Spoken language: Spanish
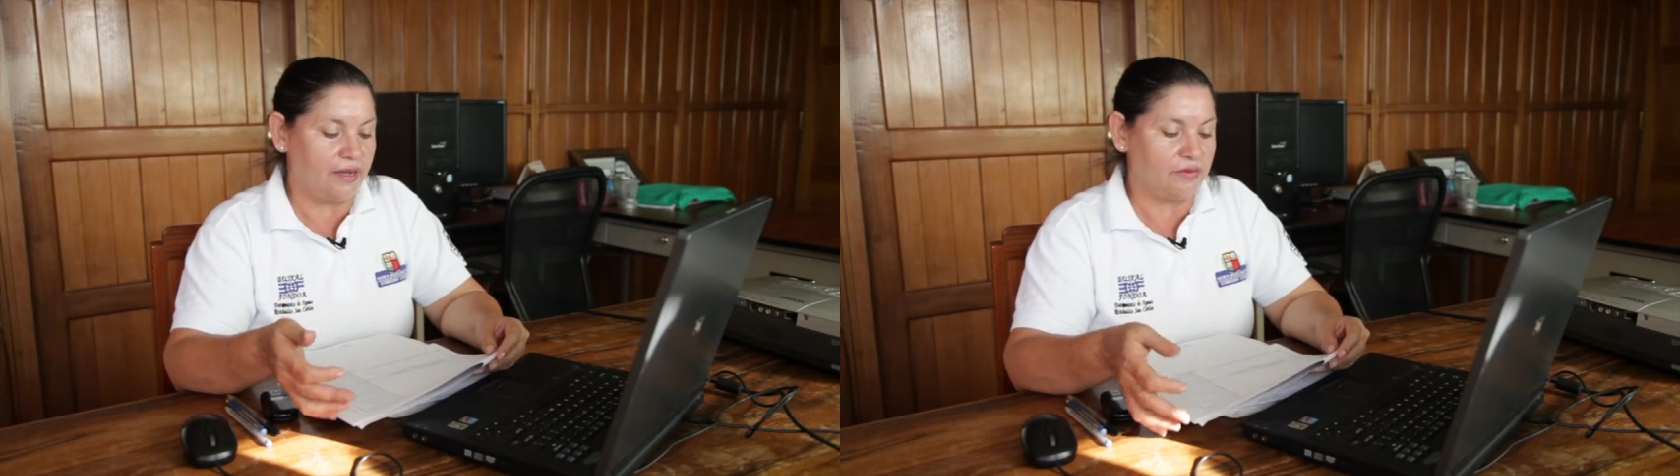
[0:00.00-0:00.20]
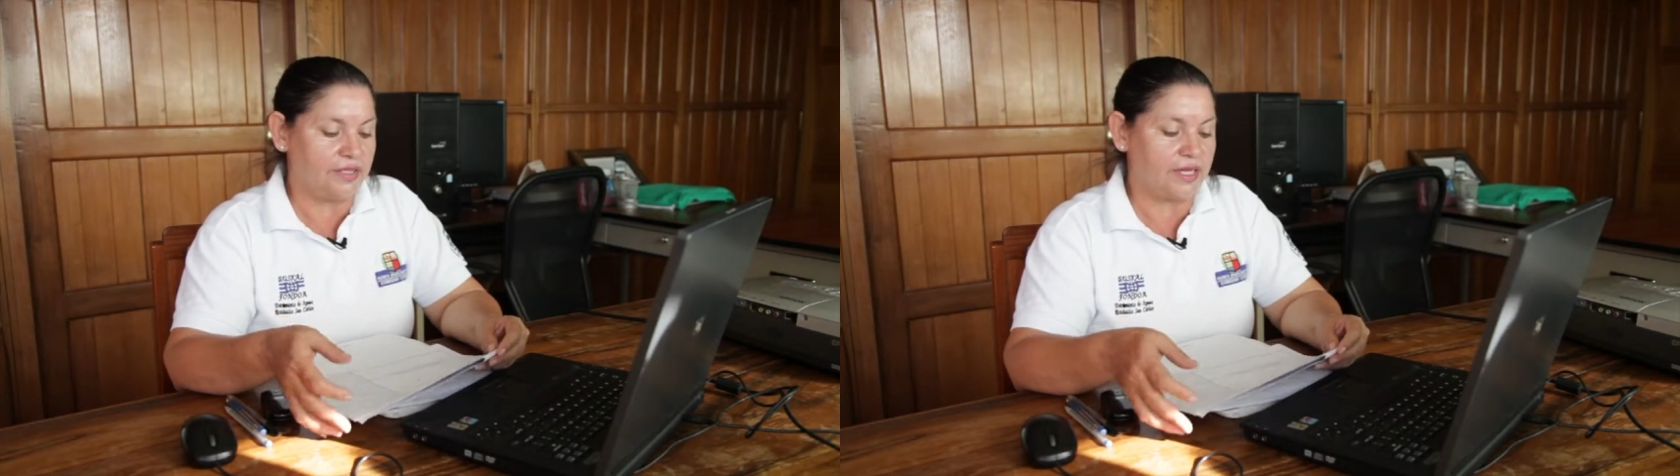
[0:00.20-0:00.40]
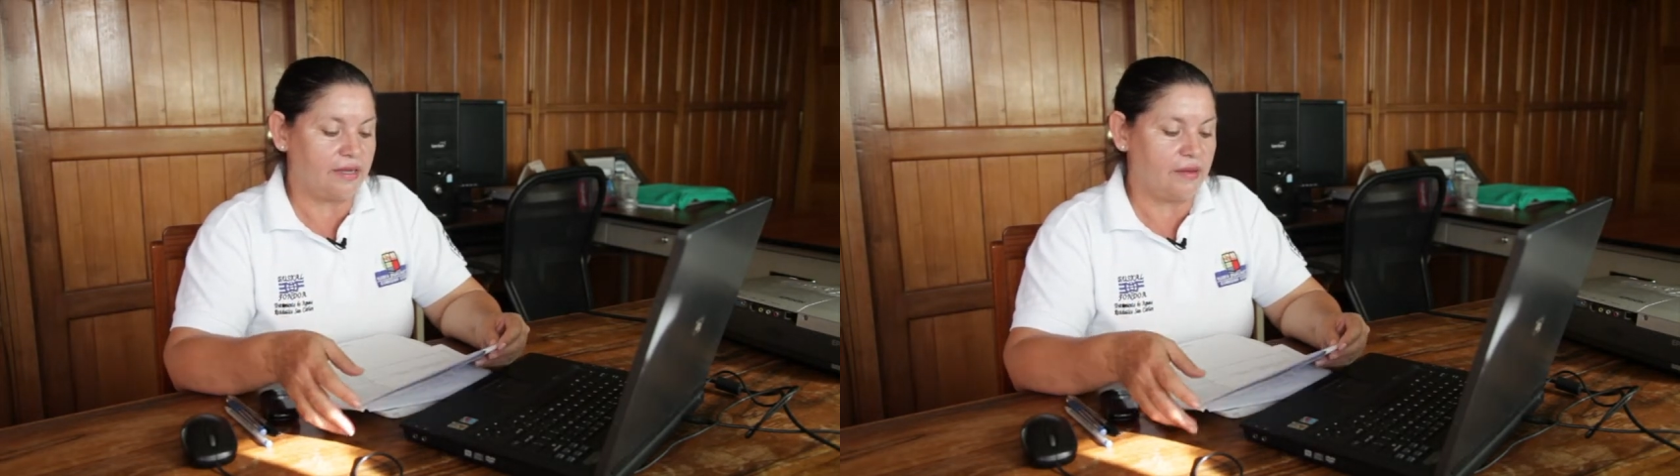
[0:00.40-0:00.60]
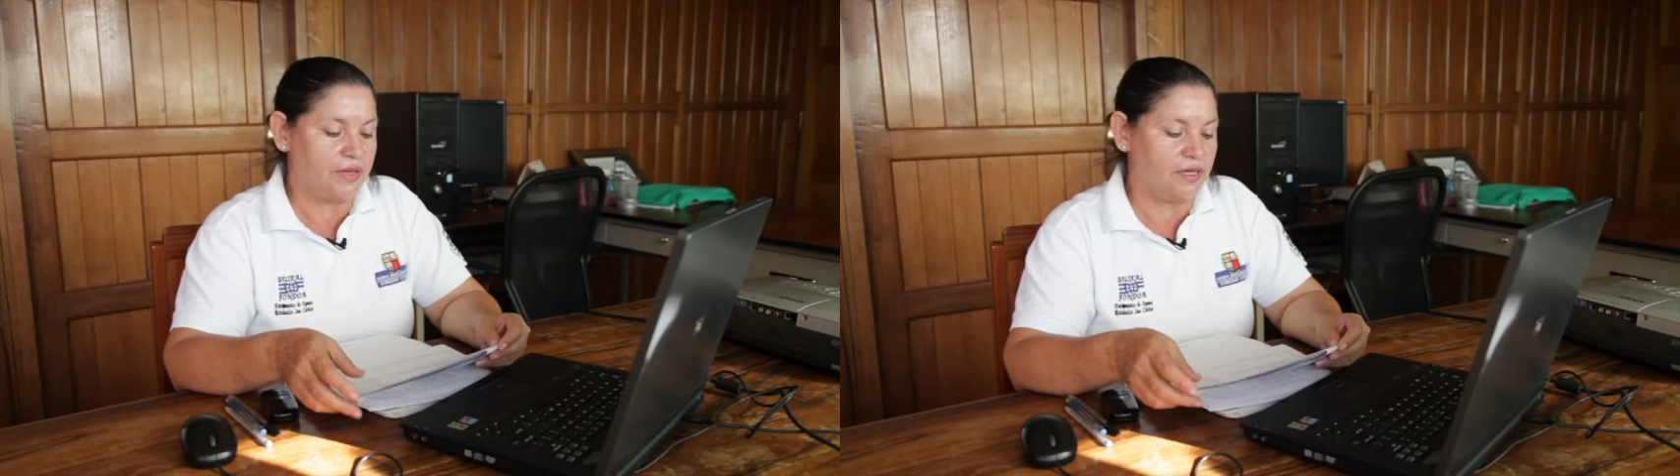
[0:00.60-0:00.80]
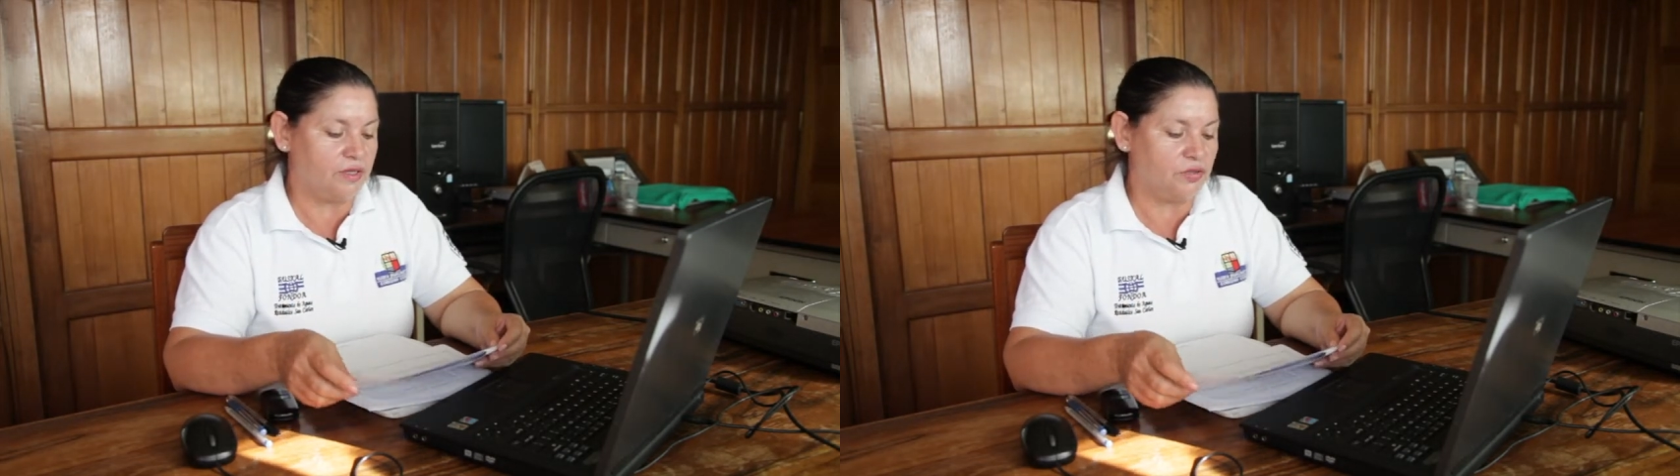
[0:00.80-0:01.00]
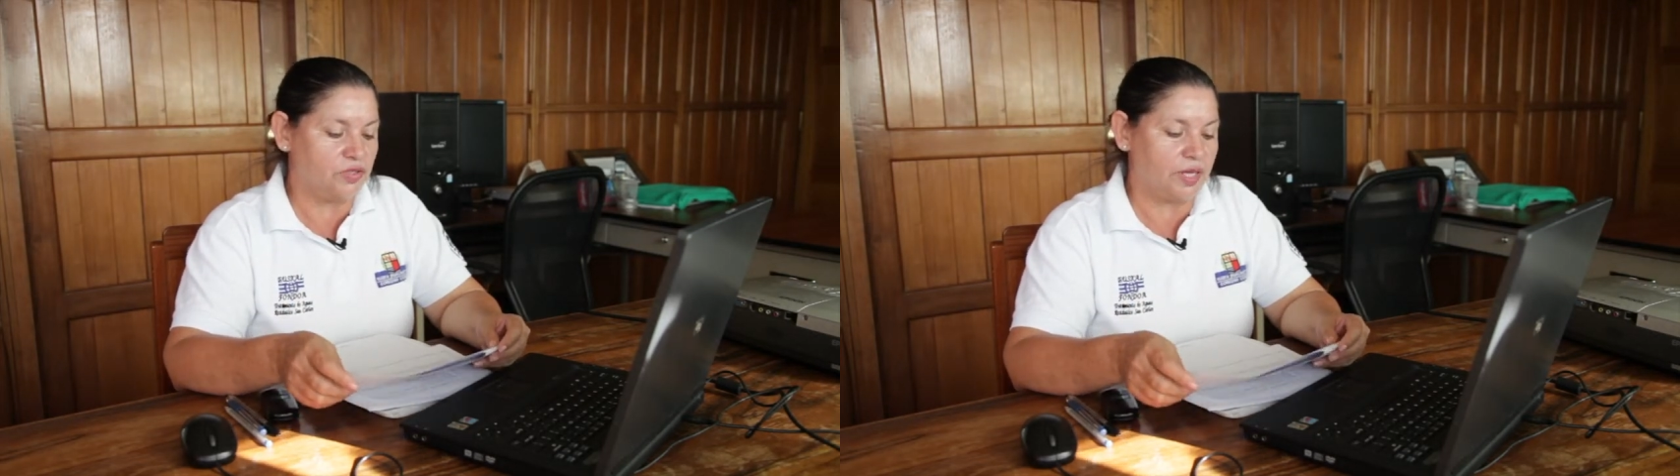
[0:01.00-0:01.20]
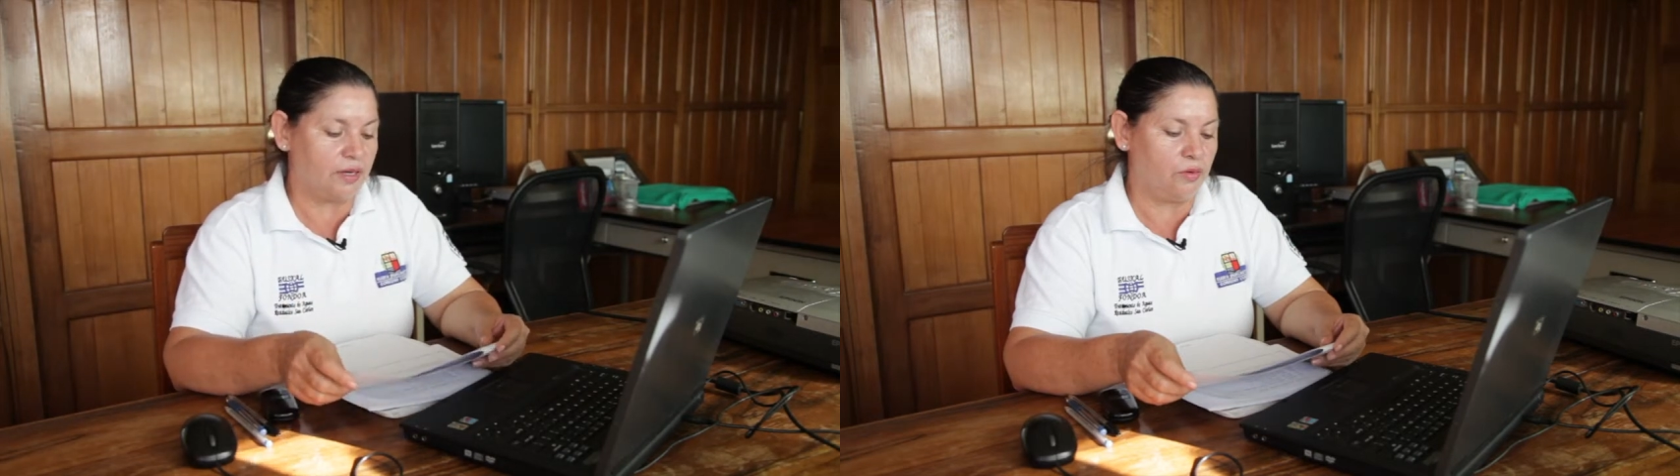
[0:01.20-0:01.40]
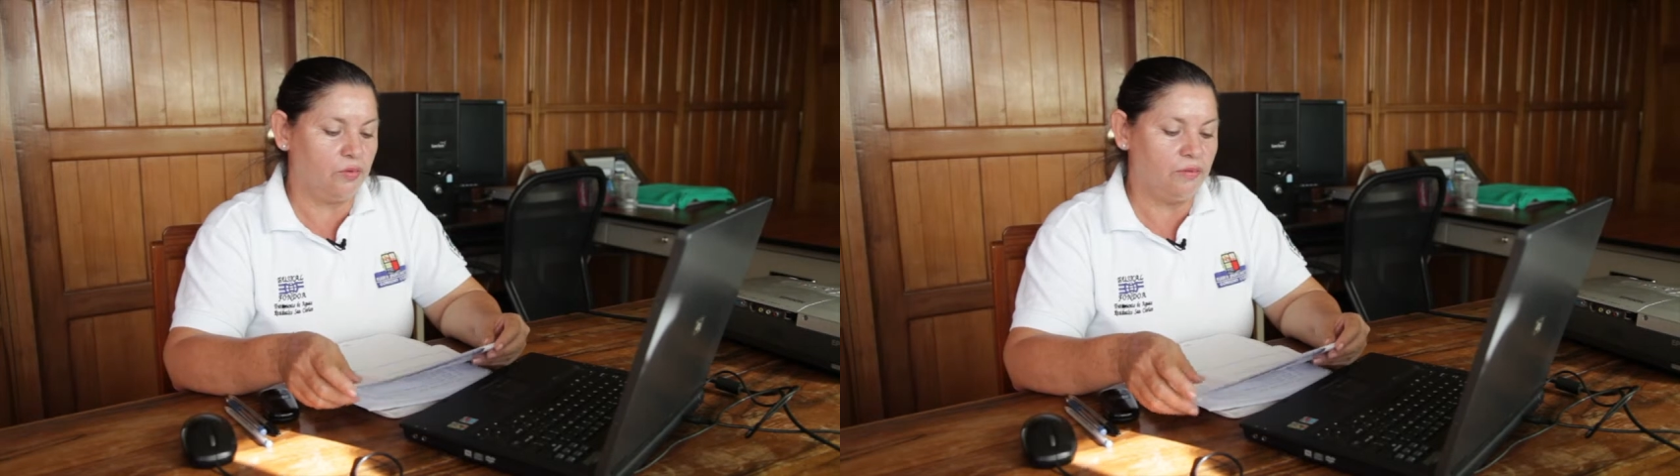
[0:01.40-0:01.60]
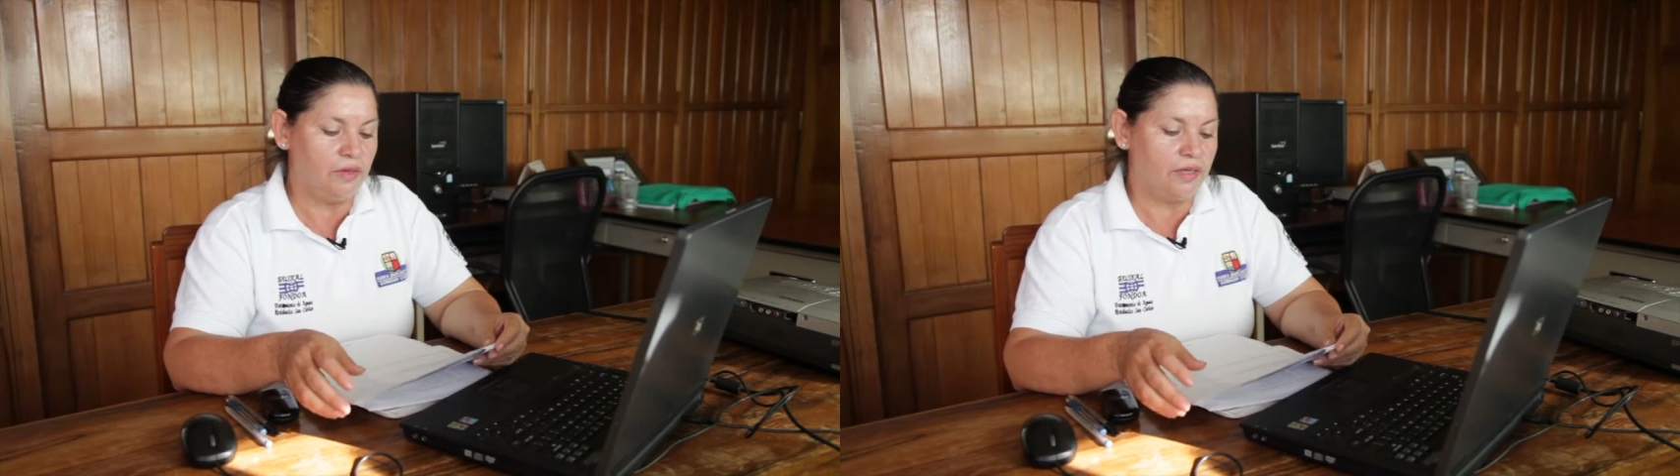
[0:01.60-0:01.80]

agua y saneamiento, salud.